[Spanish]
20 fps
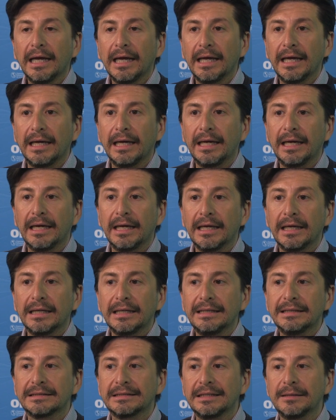eh,
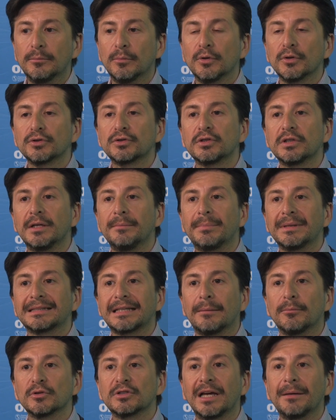hicimos,
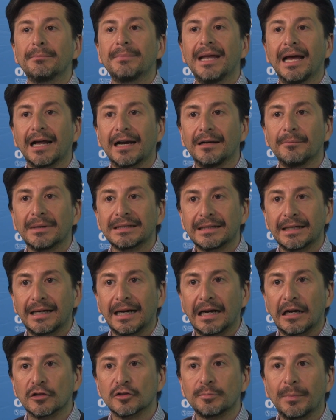empezamos a enviar el
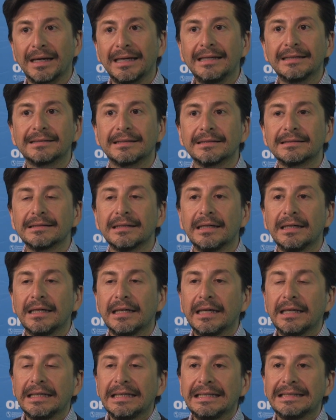material a los países,
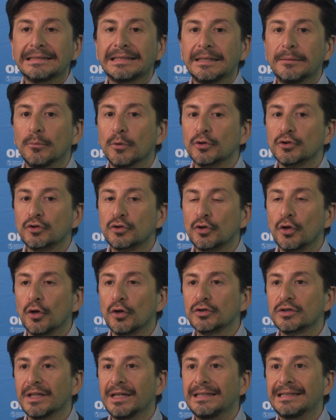hicimos
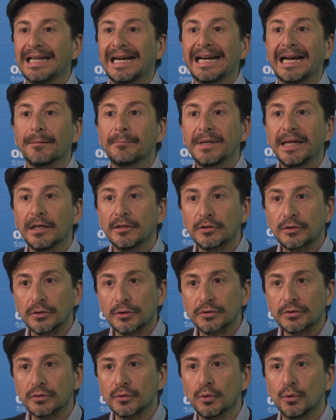dos
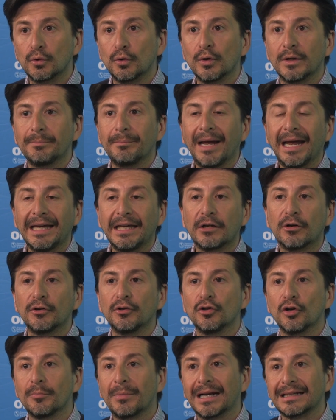entrenamientos, uno en México
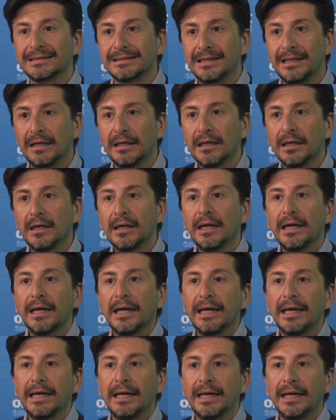y uno en Brasil,
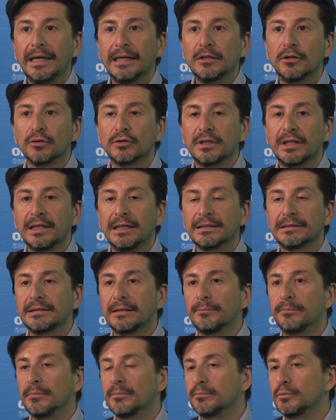eh, donde
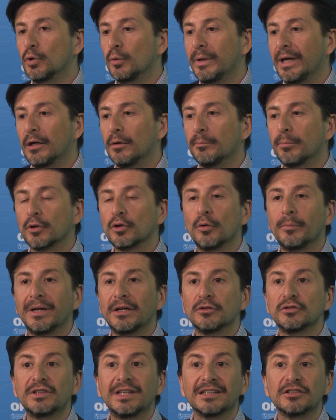se tuvieron por lo
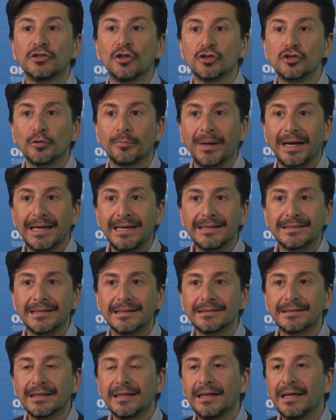menos 18
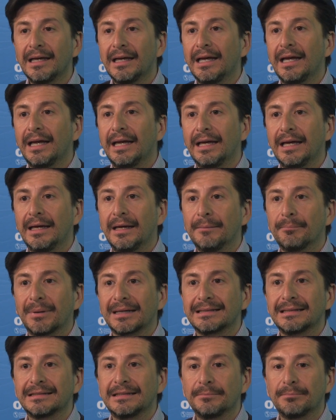países eh,
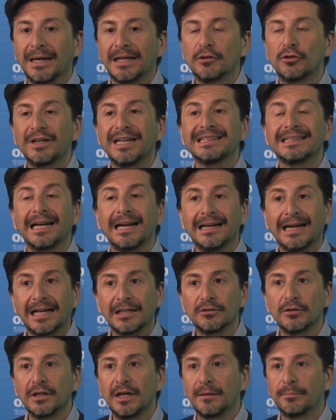participando y
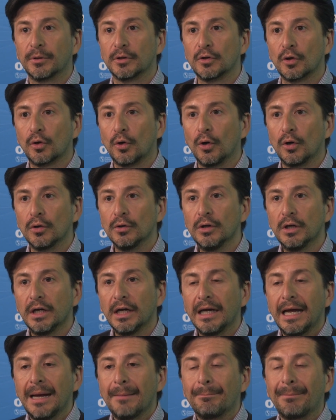entrenando en el protocolo.
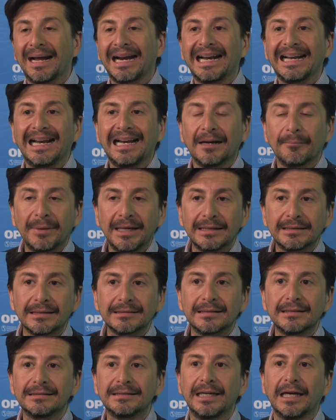
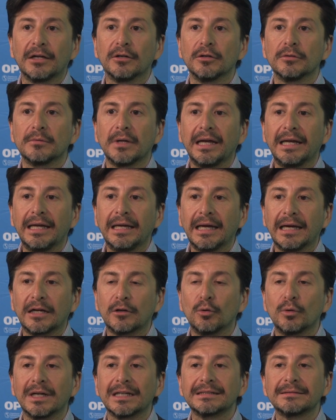Paralelamente se hicieron eh,
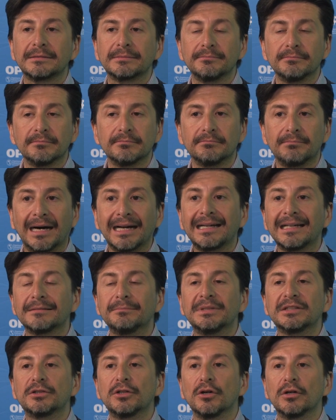algunas,
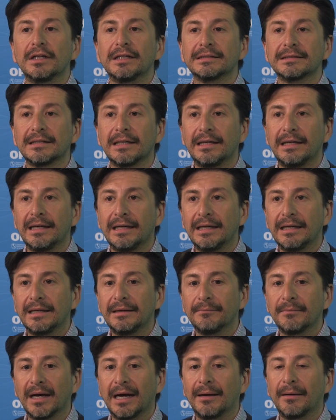varias misiones
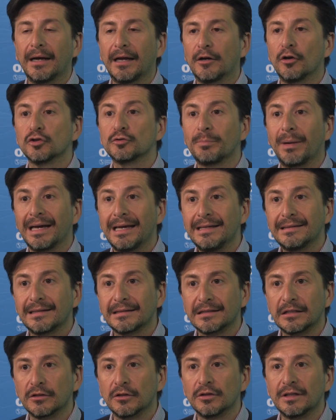a, a los
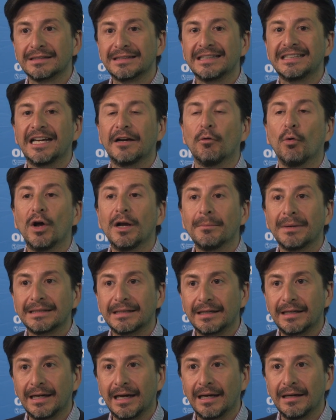países en donde se llevó el
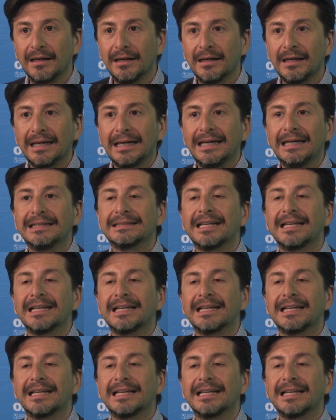material y